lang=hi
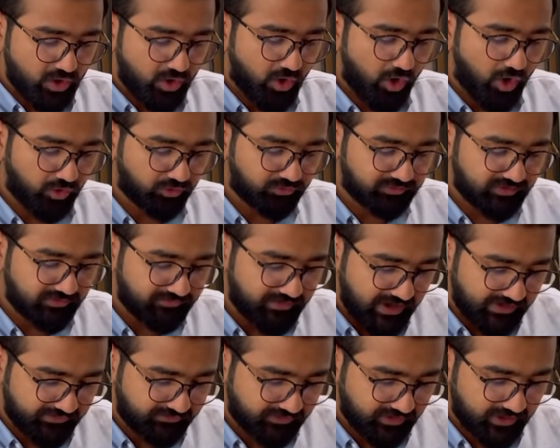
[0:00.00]
और उसका
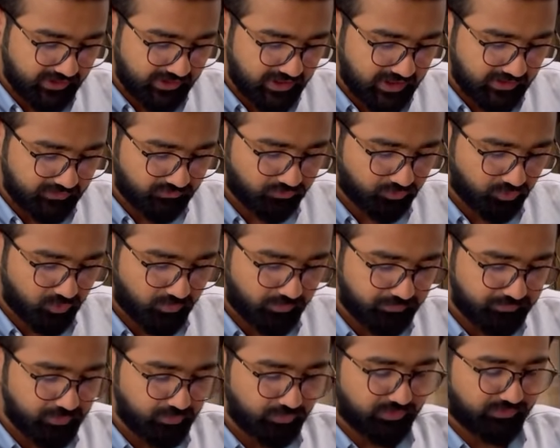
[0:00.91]
वास्ट एरिया जो
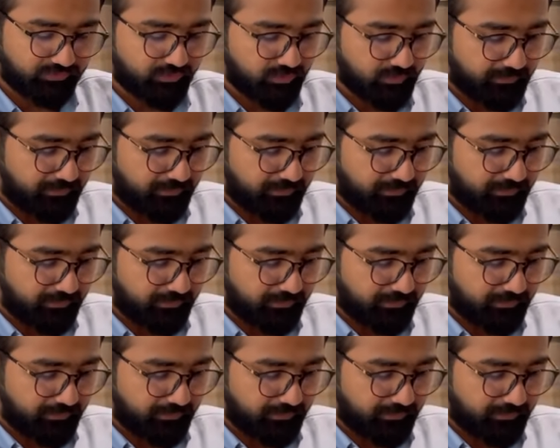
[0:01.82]
ब्यूटीफुल